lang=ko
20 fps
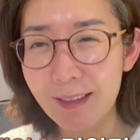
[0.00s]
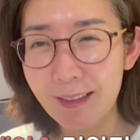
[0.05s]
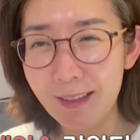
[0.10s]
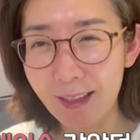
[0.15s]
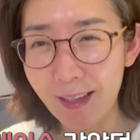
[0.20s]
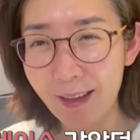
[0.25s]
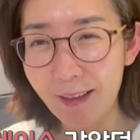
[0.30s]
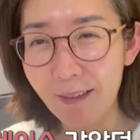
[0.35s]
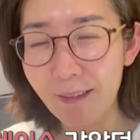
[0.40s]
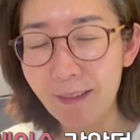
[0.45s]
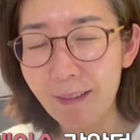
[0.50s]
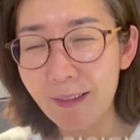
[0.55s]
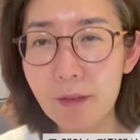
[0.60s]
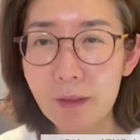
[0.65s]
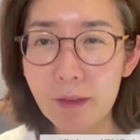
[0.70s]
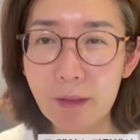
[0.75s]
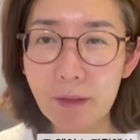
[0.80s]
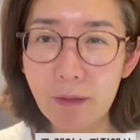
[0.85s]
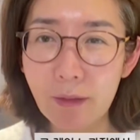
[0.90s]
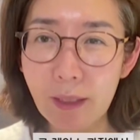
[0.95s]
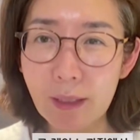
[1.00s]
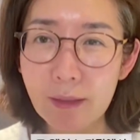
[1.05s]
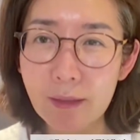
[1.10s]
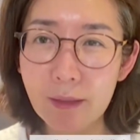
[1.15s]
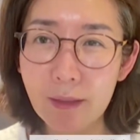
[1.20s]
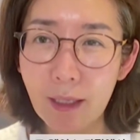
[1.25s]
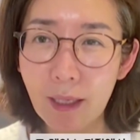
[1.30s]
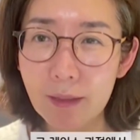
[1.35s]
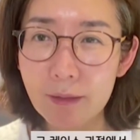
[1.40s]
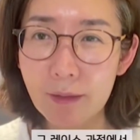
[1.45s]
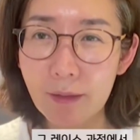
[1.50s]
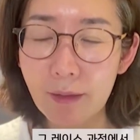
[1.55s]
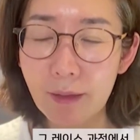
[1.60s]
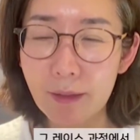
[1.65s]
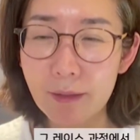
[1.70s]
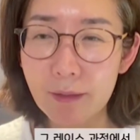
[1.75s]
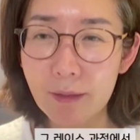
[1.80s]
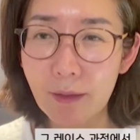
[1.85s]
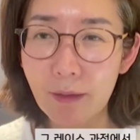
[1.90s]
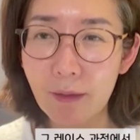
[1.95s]
돼요. 그 레이스
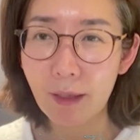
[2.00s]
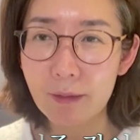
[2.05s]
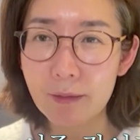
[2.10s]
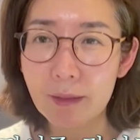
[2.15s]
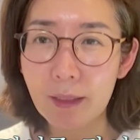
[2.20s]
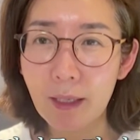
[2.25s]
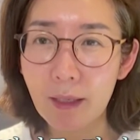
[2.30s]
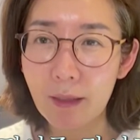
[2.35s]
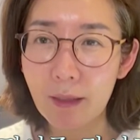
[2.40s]
과정에서 항상